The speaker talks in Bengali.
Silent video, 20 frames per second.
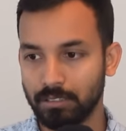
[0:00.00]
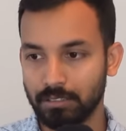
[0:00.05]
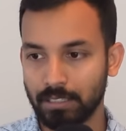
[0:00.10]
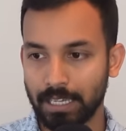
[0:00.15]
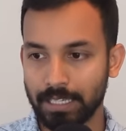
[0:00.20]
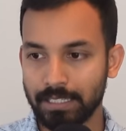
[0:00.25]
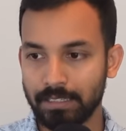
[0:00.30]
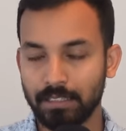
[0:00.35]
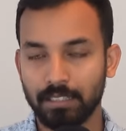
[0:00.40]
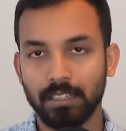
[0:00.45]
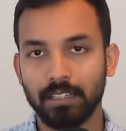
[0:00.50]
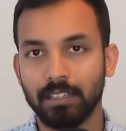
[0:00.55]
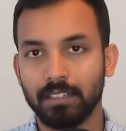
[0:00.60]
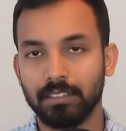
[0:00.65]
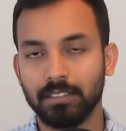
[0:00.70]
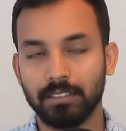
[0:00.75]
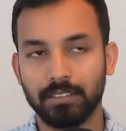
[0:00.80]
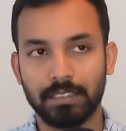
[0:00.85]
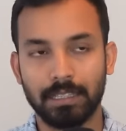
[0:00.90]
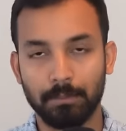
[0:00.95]
নাহিদ
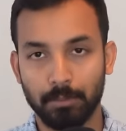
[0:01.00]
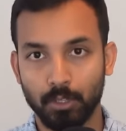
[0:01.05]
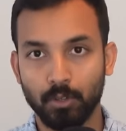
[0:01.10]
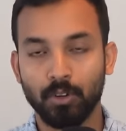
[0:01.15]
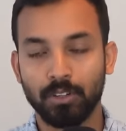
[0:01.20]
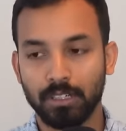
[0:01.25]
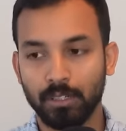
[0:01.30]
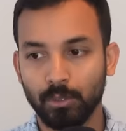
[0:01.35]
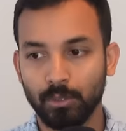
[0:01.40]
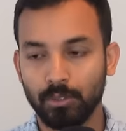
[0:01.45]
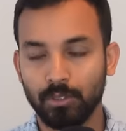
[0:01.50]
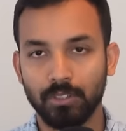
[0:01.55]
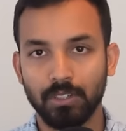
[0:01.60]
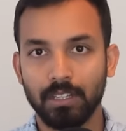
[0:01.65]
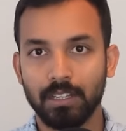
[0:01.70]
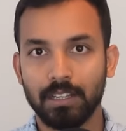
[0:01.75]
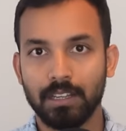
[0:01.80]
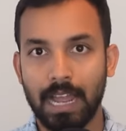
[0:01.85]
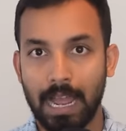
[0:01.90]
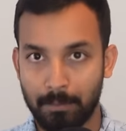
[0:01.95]
ইসলামকে করা হইলো
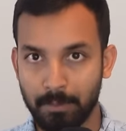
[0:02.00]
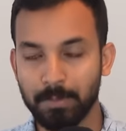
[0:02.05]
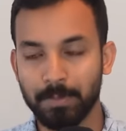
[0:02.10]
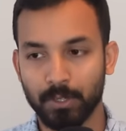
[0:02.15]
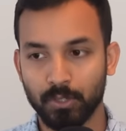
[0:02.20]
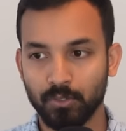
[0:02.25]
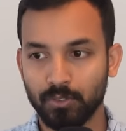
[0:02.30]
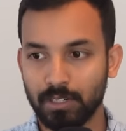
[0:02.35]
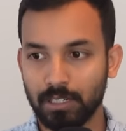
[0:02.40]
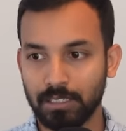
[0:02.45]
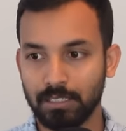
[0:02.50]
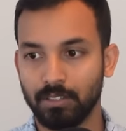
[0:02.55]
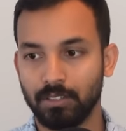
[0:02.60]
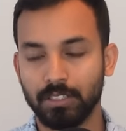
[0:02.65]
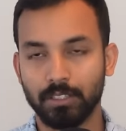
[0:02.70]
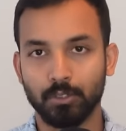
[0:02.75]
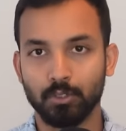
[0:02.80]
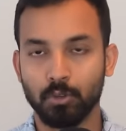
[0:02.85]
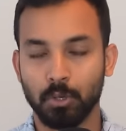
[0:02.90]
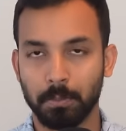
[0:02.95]
আমি পার্সোনালি
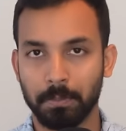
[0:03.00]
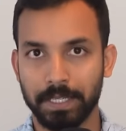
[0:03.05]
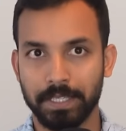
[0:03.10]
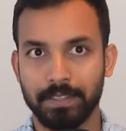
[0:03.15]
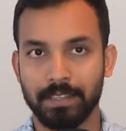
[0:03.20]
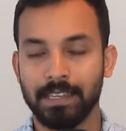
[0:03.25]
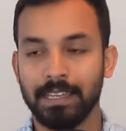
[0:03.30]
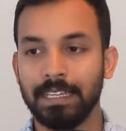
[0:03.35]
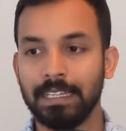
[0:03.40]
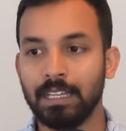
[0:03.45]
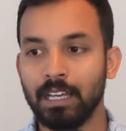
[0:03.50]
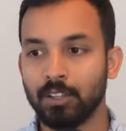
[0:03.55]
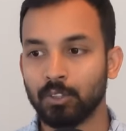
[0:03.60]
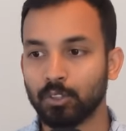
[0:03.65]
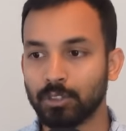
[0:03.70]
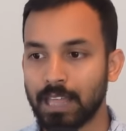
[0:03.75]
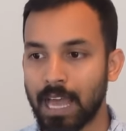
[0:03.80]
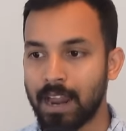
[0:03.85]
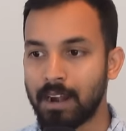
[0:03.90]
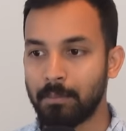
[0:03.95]
একটু শখ পাইছি সো
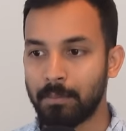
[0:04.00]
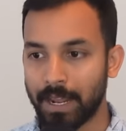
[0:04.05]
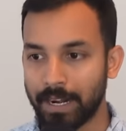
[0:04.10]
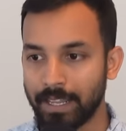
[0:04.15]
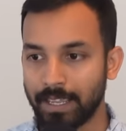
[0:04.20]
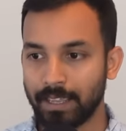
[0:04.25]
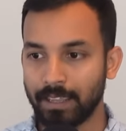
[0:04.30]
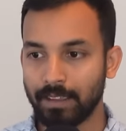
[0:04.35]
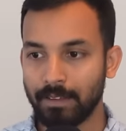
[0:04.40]
তার মানে